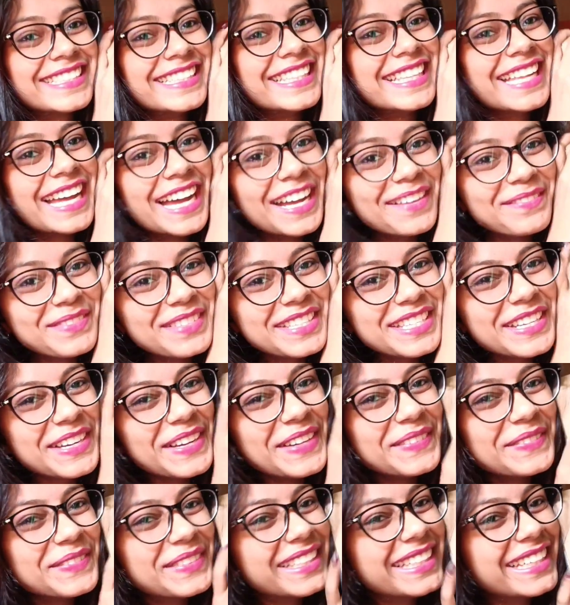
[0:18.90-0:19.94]

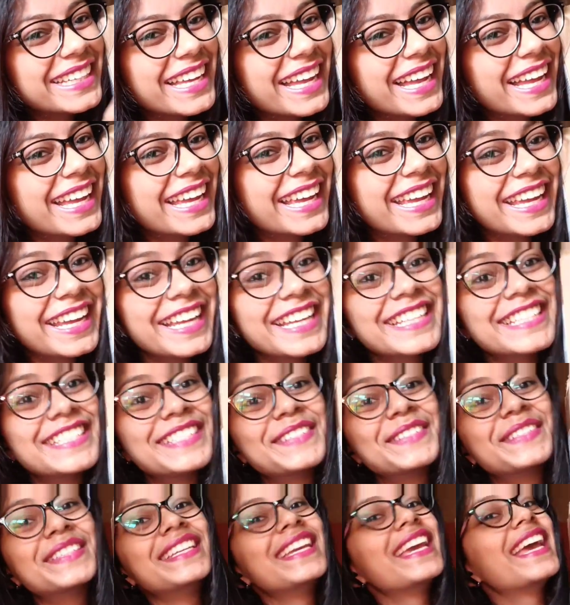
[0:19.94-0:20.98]
लैपटॉप लिया है
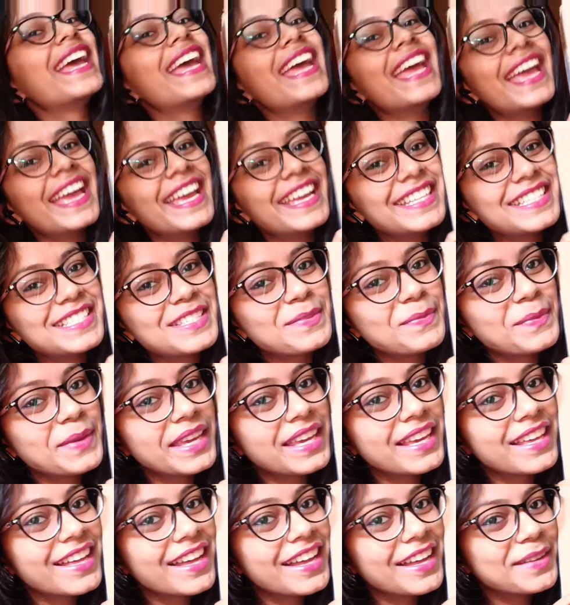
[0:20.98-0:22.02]
जो कि है एच
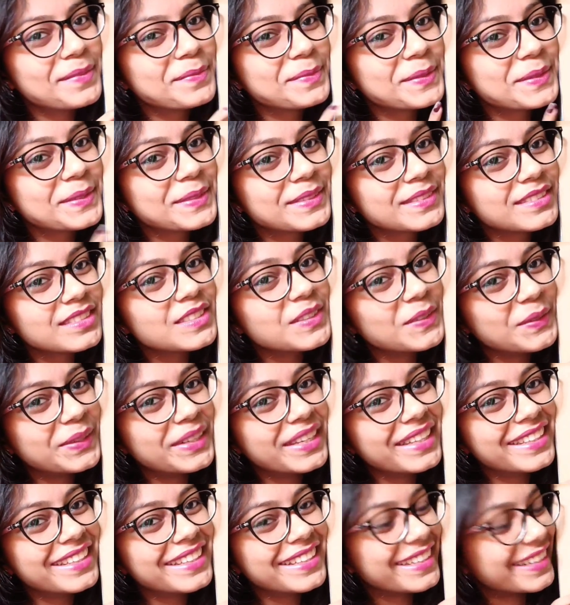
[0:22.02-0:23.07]
का
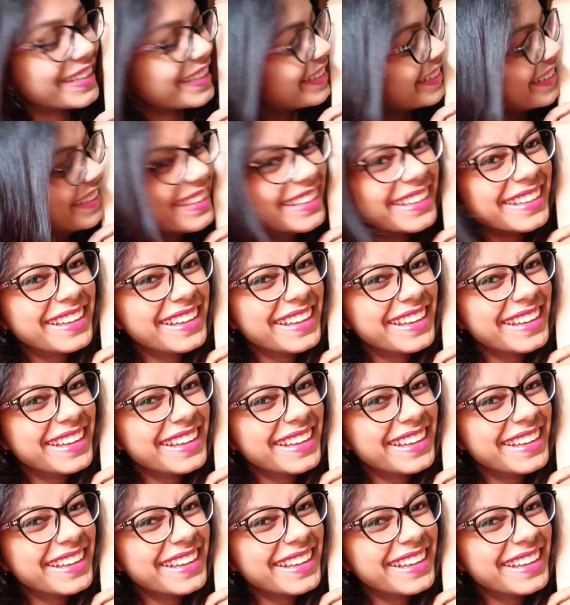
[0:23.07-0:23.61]
उल्टा दिख रहा है ना